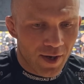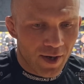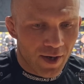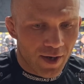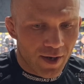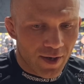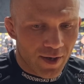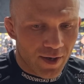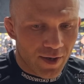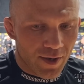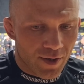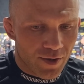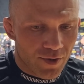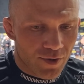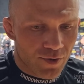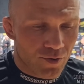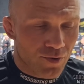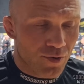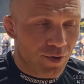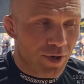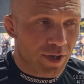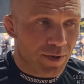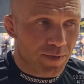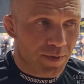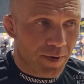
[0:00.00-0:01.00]
E,
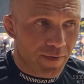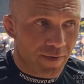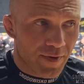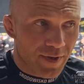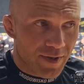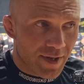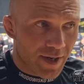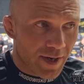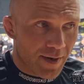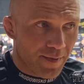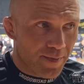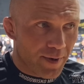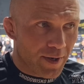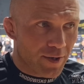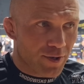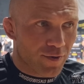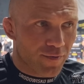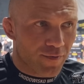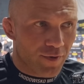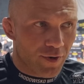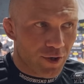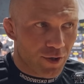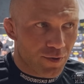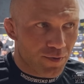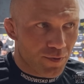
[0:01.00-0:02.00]
druga sprawa jest taka,
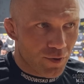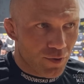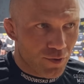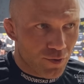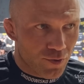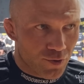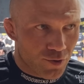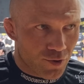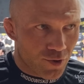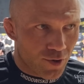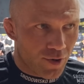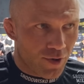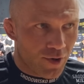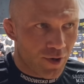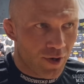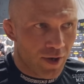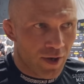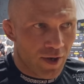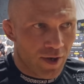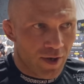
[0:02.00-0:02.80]
pracowaliśmy dużo